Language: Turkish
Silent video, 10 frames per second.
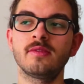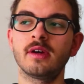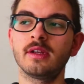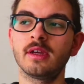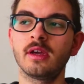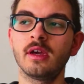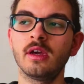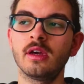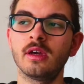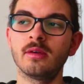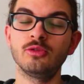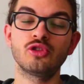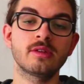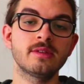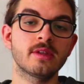ve hani
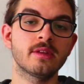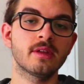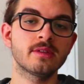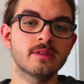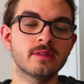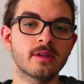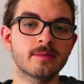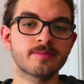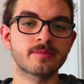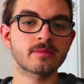birçok insan da aslında